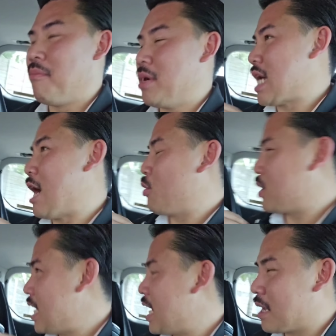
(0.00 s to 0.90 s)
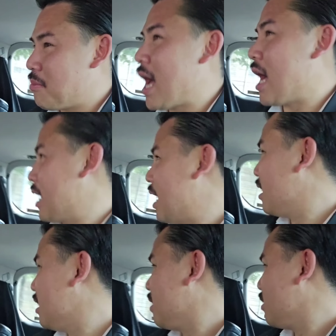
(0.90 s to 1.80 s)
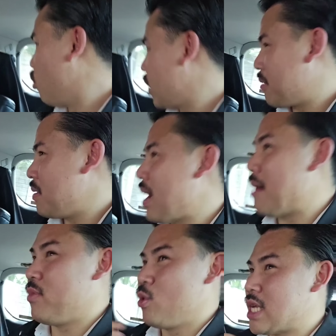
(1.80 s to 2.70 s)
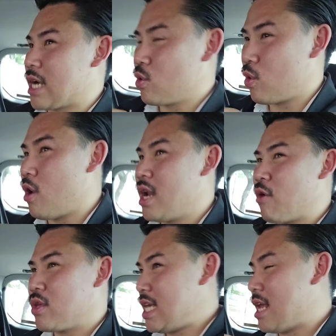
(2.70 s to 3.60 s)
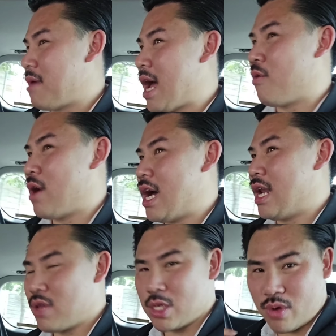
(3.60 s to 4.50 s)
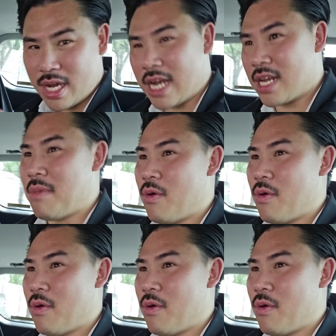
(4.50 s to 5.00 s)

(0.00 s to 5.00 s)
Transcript: อะเมื่อเช้าเราเครียดกันมากนะดูจากพี่แหม่มดูจากทุกคนเราเครียดมากว่าเราจะช่วยเด็กได้ไหม